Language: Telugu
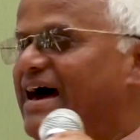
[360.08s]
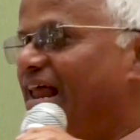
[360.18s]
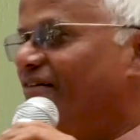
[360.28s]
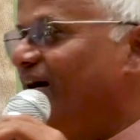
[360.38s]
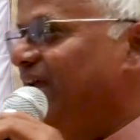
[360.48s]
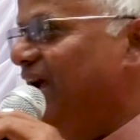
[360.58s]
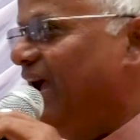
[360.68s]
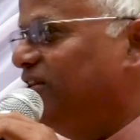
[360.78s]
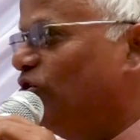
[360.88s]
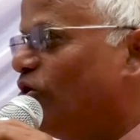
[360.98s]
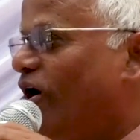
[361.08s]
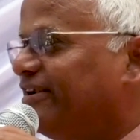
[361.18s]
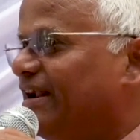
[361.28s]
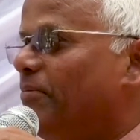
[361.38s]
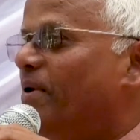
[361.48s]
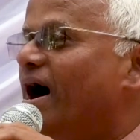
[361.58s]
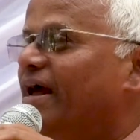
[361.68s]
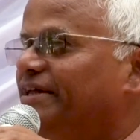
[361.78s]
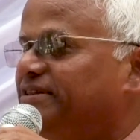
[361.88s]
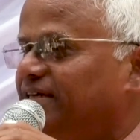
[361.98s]
నలభై ఐదు కోట్ల
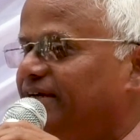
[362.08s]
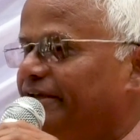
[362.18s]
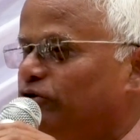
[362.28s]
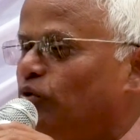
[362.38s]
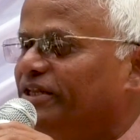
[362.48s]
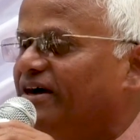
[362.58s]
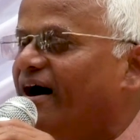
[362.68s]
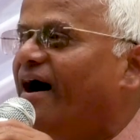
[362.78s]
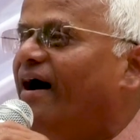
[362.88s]
భారతీయ యువత